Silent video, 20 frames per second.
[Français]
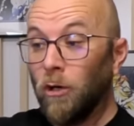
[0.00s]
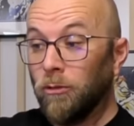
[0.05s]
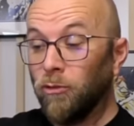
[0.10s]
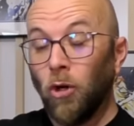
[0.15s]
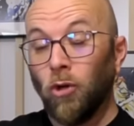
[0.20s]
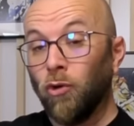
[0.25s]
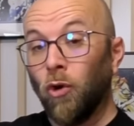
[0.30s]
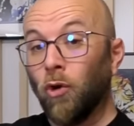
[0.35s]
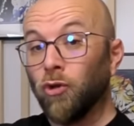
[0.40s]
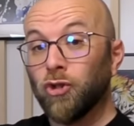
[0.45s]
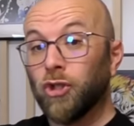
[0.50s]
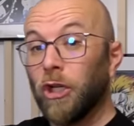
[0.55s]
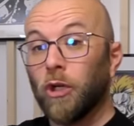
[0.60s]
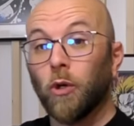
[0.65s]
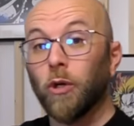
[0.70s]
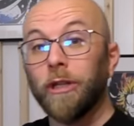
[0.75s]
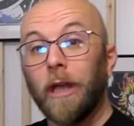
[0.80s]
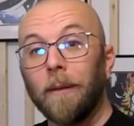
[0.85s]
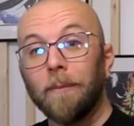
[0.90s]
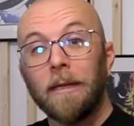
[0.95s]
Non, non. Chez
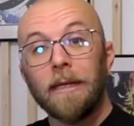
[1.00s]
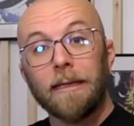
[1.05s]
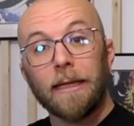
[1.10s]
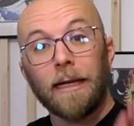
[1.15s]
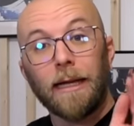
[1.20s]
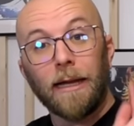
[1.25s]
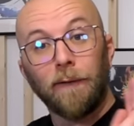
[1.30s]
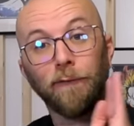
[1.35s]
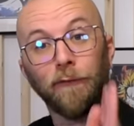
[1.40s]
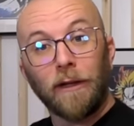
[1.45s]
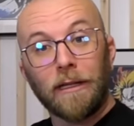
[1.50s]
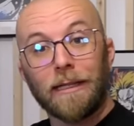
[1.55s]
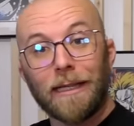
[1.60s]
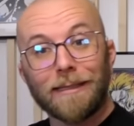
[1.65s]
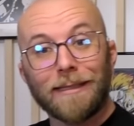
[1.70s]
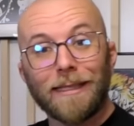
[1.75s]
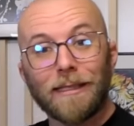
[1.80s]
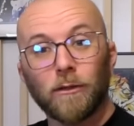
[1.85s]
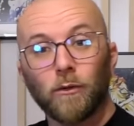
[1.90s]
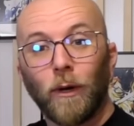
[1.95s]
Konami, t'as la fin de la
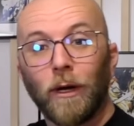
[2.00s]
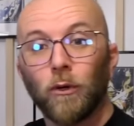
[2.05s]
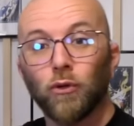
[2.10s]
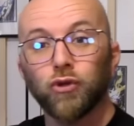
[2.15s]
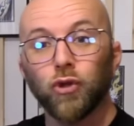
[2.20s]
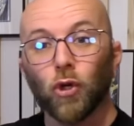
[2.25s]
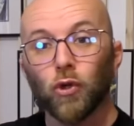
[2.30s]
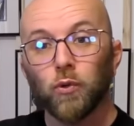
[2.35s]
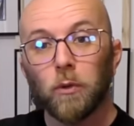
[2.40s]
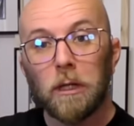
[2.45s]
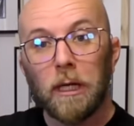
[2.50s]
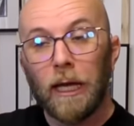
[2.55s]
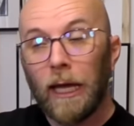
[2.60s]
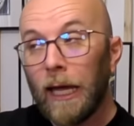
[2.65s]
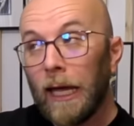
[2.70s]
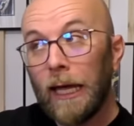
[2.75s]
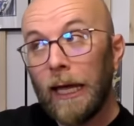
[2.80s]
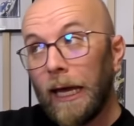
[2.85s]
saison 1 aujourd'hui